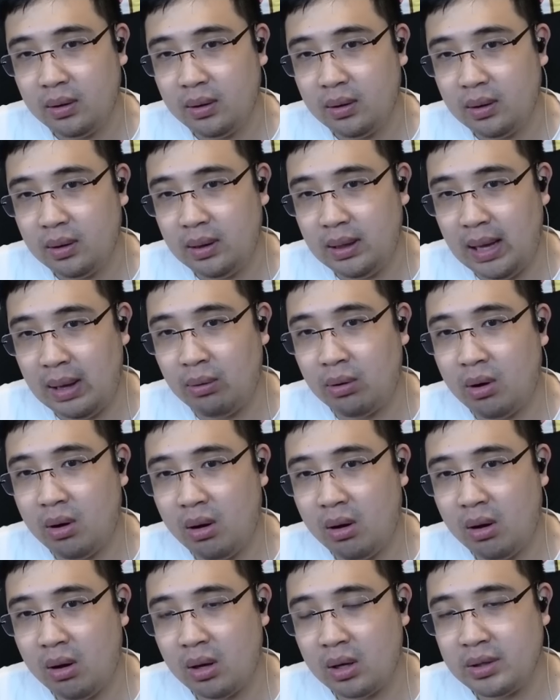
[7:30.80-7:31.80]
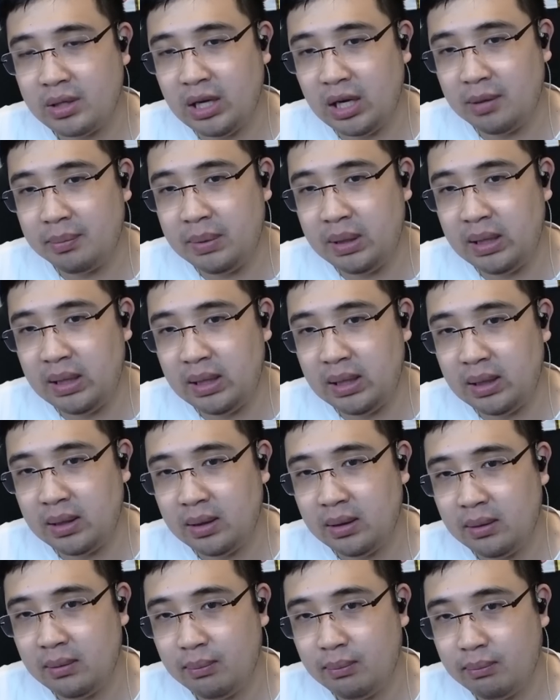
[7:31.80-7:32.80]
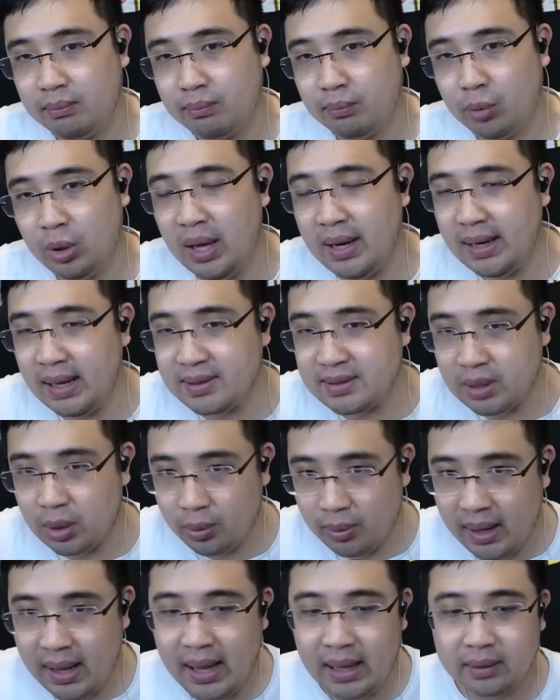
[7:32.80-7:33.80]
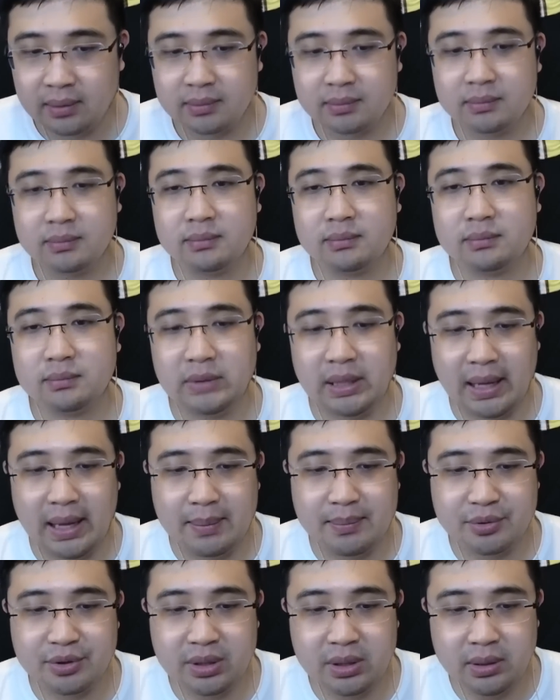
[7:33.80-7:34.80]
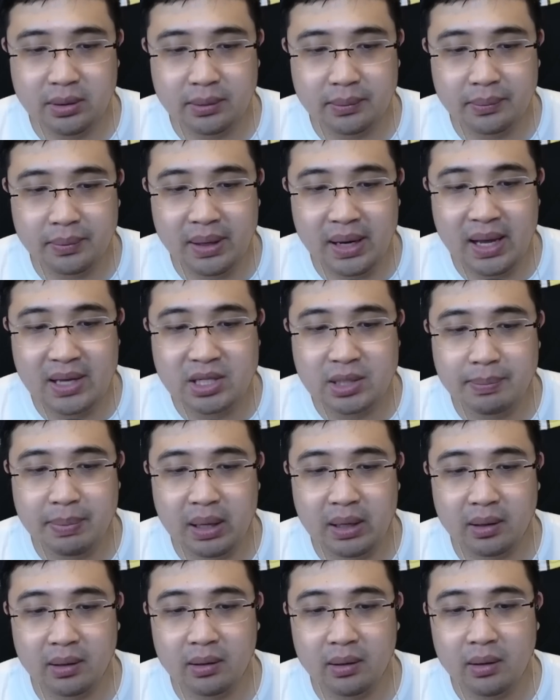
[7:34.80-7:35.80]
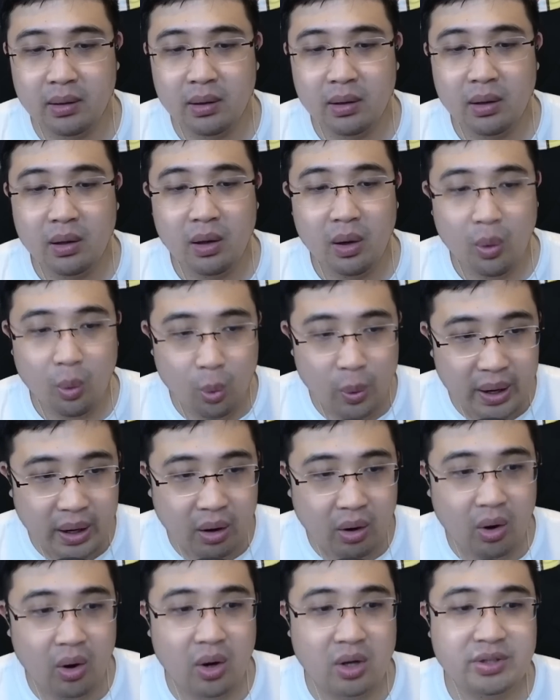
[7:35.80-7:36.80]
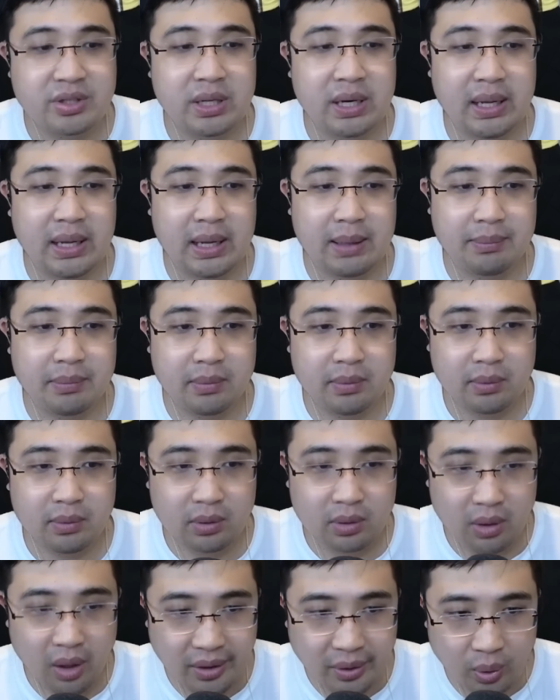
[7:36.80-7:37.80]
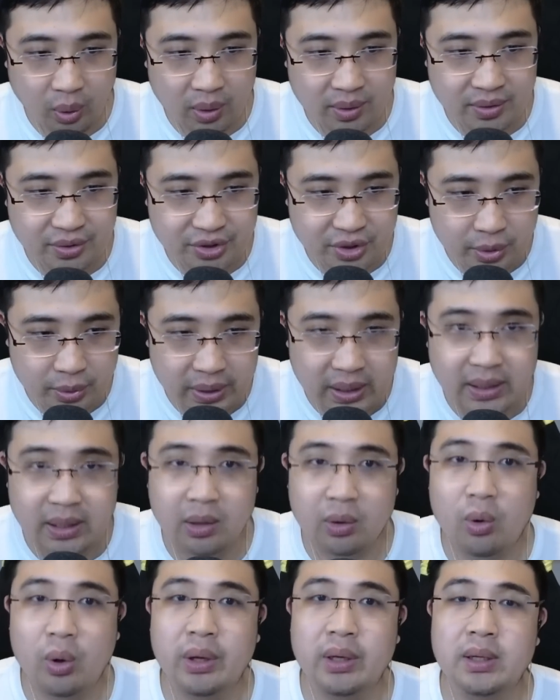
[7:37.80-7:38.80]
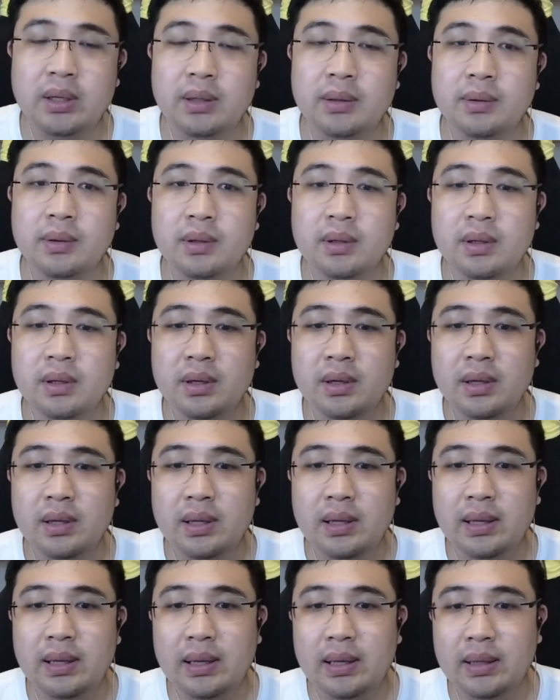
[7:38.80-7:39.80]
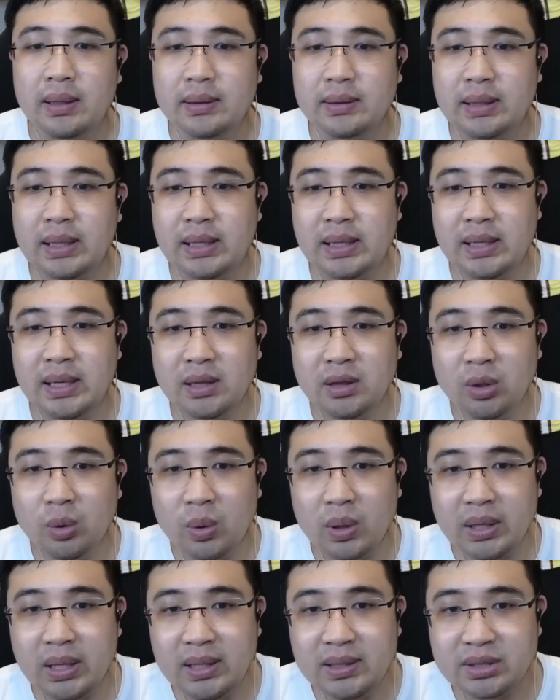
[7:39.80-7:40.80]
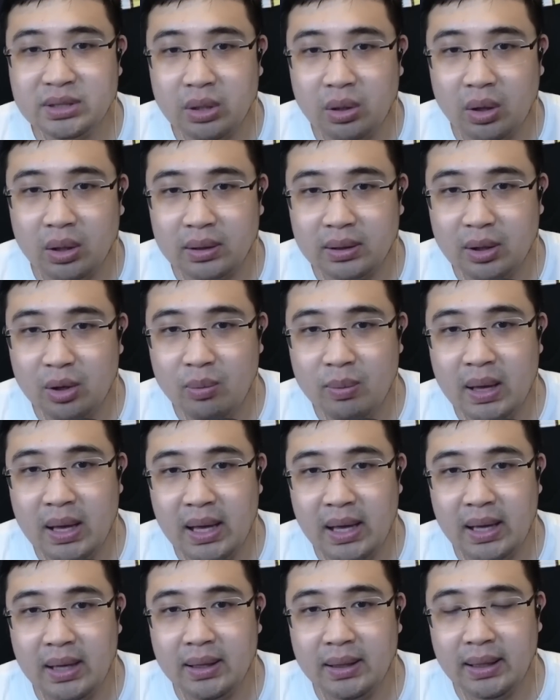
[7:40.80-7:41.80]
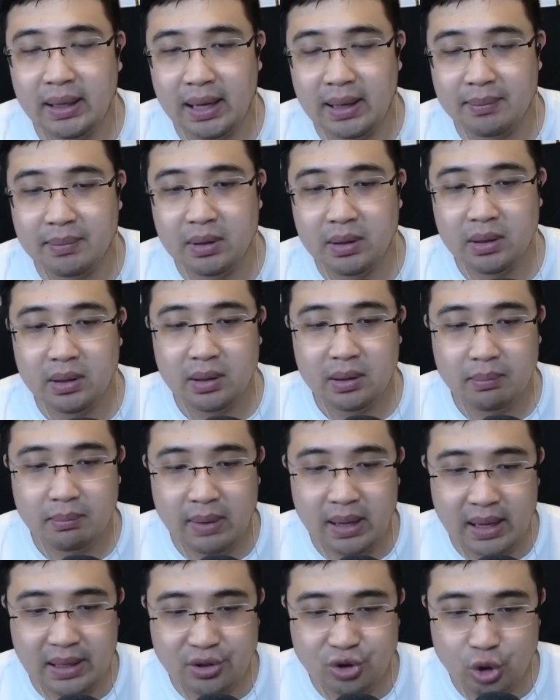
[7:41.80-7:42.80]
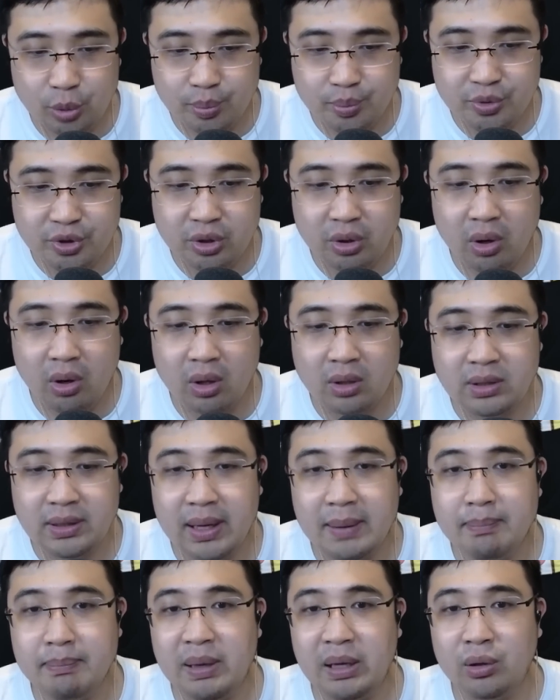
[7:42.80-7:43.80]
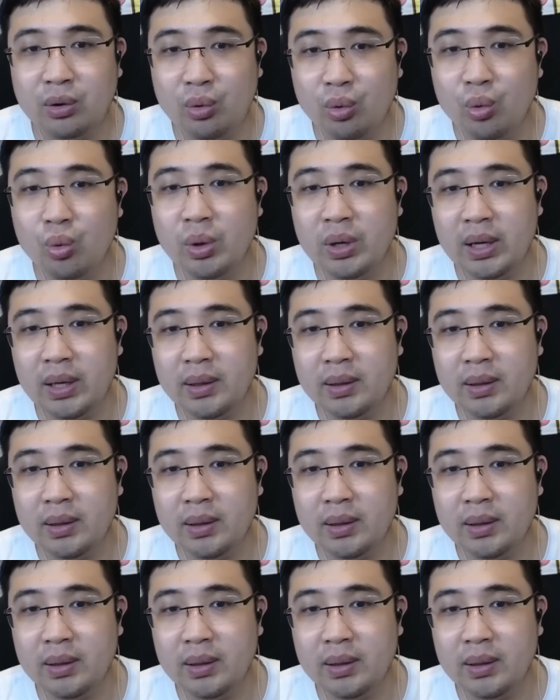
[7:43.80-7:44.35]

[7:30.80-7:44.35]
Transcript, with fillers: แล้วก็ยังมีผู้เล่นทางเสาแรกนะครับ ซึ่งน่าจะเป็นเวกฮอสเนี่ยนะครับ ก็โดนสกรีนอีกคนหนึ่งแต่ทีเนี้ยตัวที่สอดเข้ามานะครับมาจบสกอร์คือเอ็มเบงกูเนี่ย